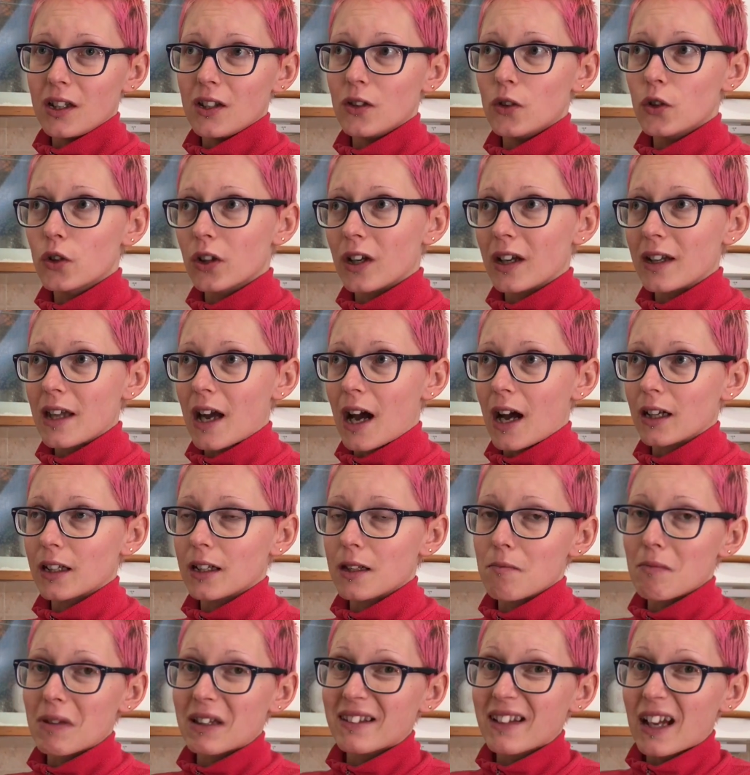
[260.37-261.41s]
i
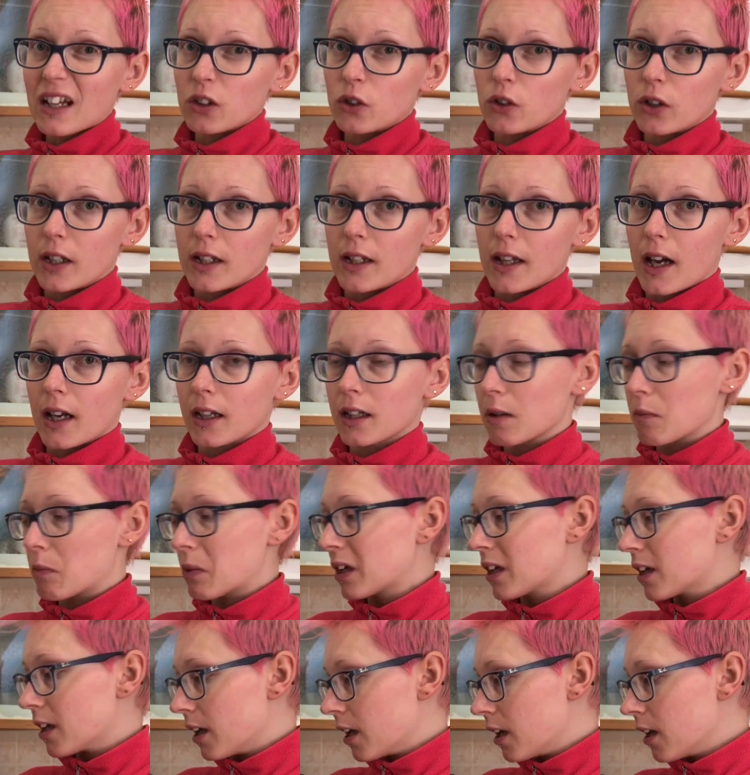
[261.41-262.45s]
dorayaki metà dorayaki
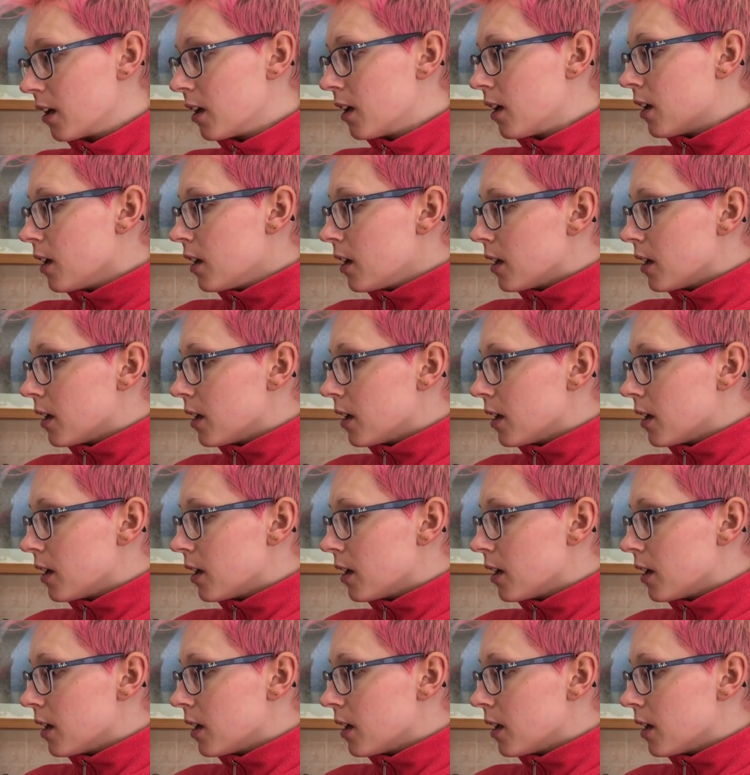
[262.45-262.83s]
perché